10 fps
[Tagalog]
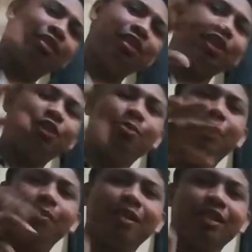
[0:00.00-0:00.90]
Thank you
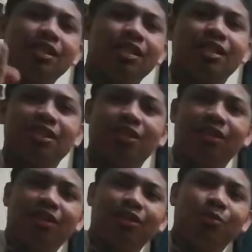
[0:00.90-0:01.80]
very much
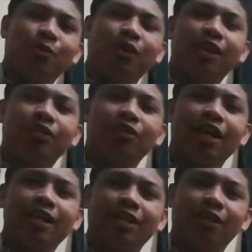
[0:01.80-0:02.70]
Don't forget to
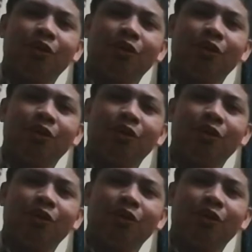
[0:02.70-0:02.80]
like,